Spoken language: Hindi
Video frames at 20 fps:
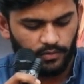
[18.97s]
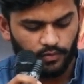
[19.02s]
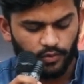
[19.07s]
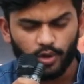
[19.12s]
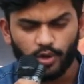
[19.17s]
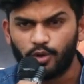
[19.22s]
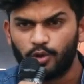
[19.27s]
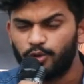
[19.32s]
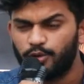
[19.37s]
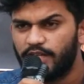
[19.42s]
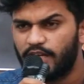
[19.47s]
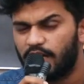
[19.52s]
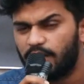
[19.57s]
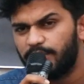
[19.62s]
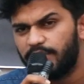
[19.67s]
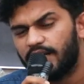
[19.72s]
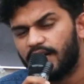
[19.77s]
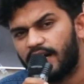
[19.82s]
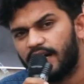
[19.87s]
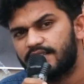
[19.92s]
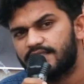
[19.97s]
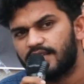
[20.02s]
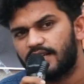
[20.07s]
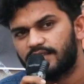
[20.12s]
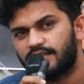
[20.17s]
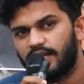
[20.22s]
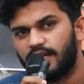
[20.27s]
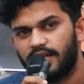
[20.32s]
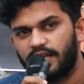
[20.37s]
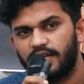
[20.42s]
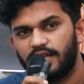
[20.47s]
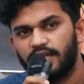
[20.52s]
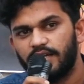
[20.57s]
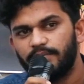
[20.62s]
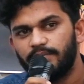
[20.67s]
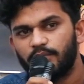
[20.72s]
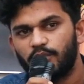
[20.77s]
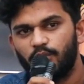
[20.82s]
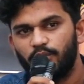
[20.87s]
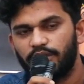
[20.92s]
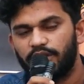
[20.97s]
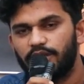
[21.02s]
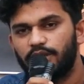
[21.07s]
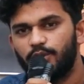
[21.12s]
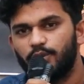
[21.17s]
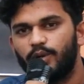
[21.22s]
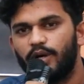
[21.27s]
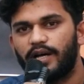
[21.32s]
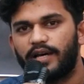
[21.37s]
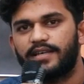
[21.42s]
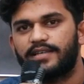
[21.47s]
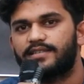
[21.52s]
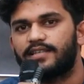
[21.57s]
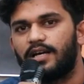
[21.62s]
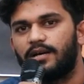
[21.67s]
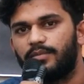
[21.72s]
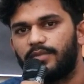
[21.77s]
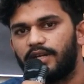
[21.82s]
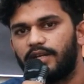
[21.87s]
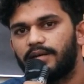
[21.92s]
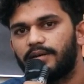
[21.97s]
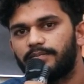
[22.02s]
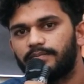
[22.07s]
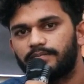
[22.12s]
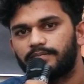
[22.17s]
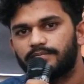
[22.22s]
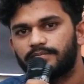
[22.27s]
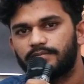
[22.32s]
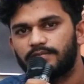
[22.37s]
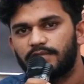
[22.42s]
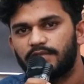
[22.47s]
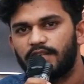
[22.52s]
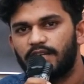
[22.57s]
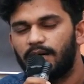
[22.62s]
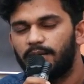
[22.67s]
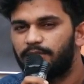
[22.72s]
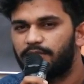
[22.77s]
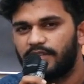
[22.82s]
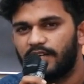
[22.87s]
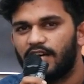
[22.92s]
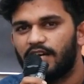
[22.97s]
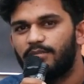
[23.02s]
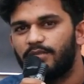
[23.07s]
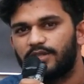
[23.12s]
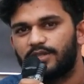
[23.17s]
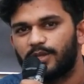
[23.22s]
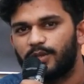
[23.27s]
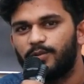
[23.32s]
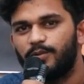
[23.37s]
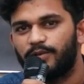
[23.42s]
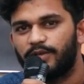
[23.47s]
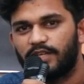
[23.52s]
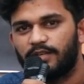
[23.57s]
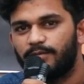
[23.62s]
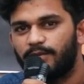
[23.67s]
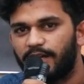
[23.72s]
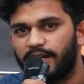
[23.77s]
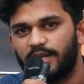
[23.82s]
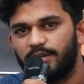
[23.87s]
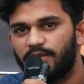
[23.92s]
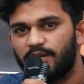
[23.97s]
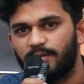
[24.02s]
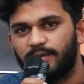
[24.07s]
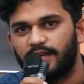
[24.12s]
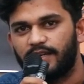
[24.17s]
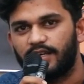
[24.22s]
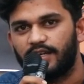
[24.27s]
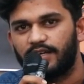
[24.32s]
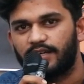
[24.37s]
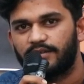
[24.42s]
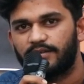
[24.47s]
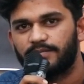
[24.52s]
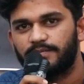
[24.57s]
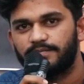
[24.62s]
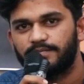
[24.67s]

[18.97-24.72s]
वो खुदा भी हार जाता है उनकी दुआ के सामने अब क्या बताऊं उनके बारे में मैं यार